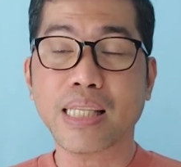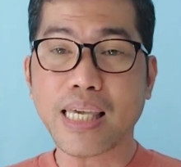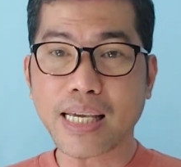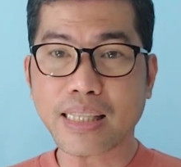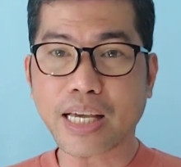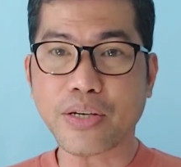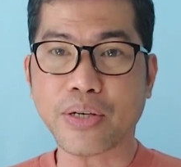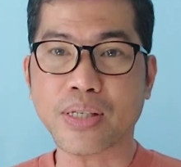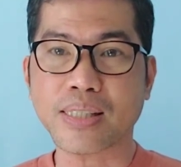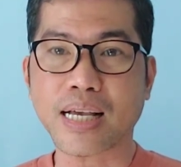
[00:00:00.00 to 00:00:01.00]
Ingat
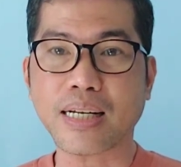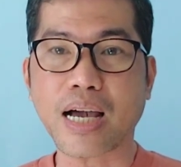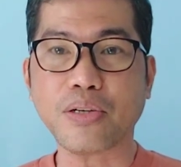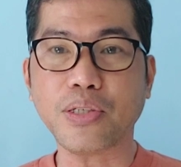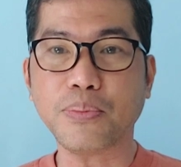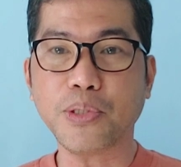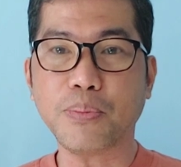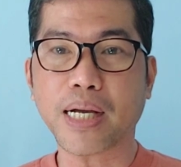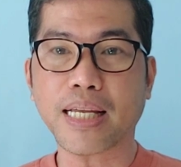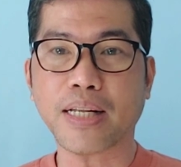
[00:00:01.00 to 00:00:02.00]
kayo sa ang dako ng mundo
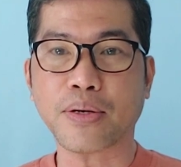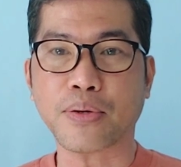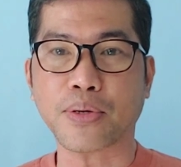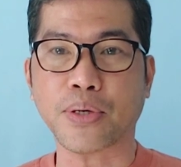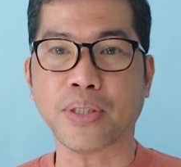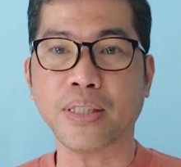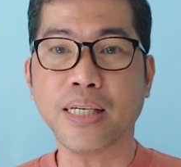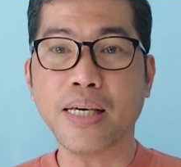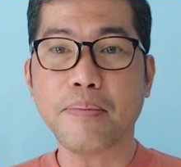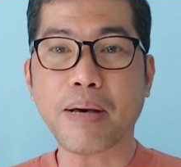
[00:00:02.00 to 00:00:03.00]
bang kinaroroon.
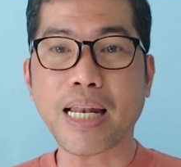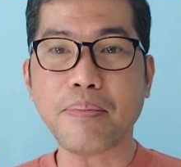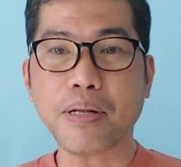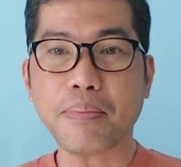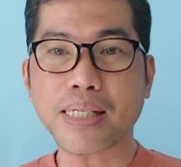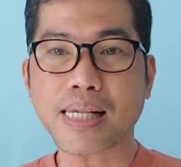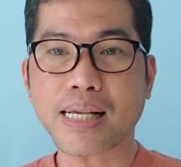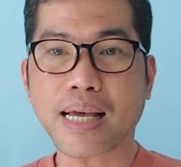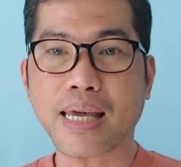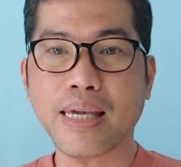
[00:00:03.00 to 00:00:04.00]
Paalam na mga
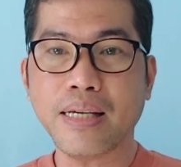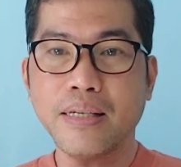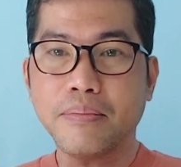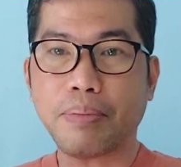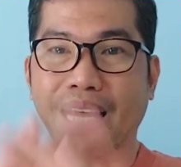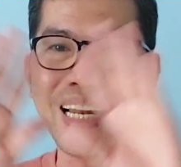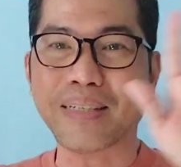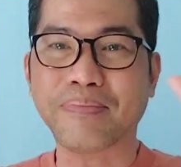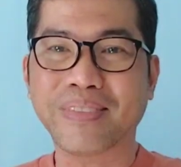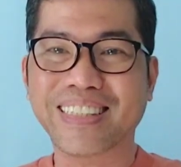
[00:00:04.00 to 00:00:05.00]
Sangkay,
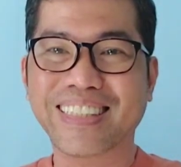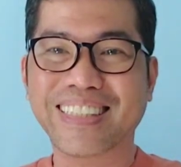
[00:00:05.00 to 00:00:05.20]
paalam.